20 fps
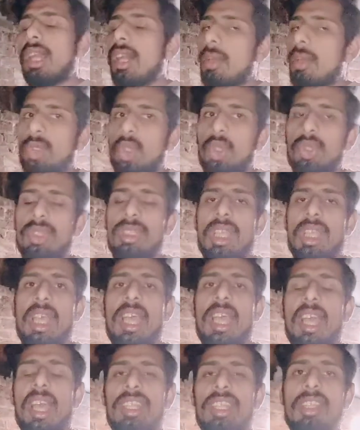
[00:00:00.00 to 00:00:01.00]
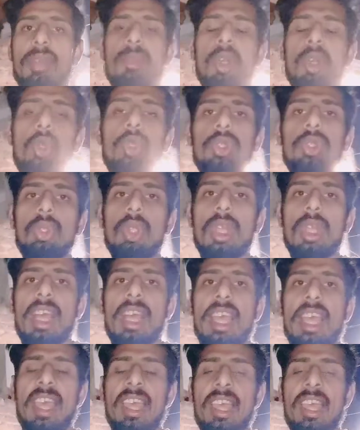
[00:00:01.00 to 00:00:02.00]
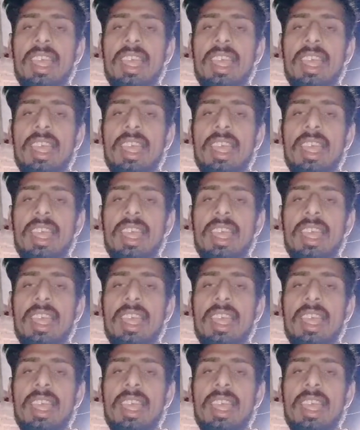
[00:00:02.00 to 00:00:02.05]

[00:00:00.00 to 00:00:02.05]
काम जो सा है ख़त्म हो चुका है